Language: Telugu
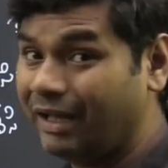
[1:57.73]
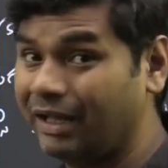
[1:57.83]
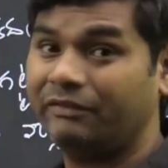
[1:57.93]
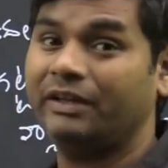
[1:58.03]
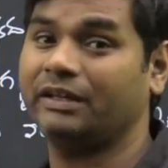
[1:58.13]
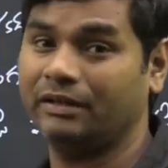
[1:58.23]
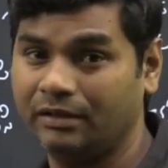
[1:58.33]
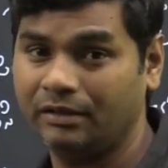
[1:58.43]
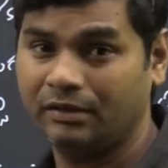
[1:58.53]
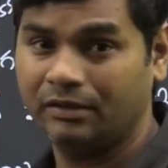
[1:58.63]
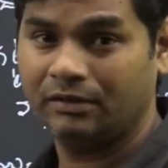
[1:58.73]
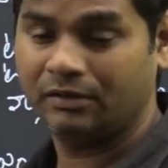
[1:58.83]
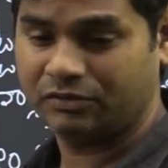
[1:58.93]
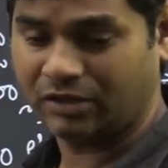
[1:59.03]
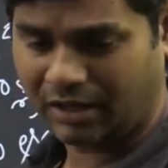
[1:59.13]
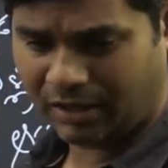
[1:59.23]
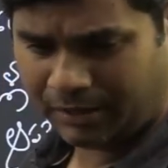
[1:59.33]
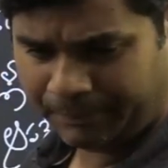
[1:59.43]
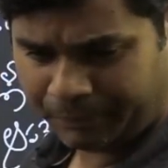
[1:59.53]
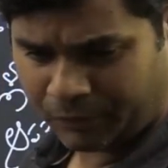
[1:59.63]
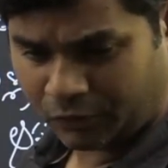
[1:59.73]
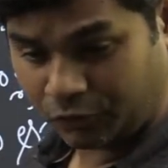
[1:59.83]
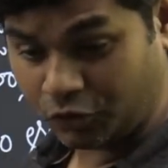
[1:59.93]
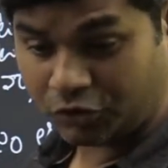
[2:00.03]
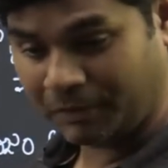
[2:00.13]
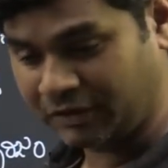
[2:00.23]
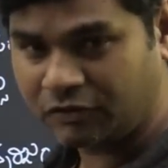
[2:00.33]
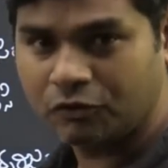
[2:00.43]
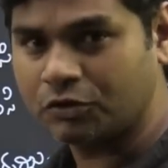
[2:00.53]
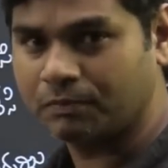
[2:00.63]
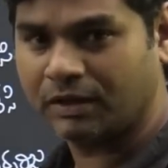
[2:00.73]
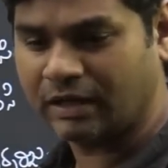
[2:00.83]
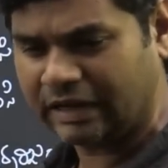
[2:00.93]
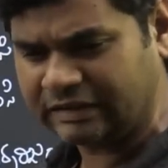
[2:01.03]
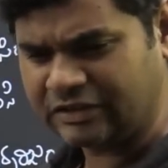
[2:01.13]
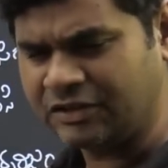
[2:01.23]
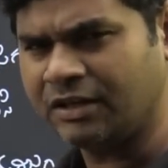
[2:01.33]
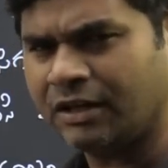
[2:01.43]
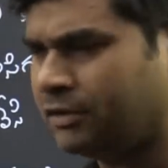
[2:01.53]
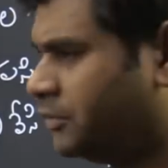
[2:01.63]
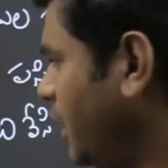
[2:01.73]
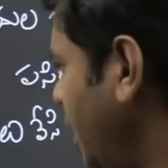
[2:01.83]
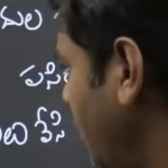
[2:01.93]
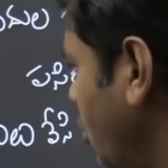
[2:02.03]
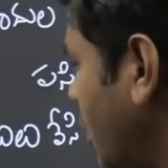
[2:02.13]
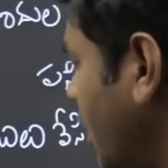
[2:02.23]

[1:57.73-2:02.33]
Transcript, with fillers: ఎయిర్ వెహికల్ చాలా సూక్ష్మతి సూక్ష్మంగా అతి చిన్నగా ఉండే ఒక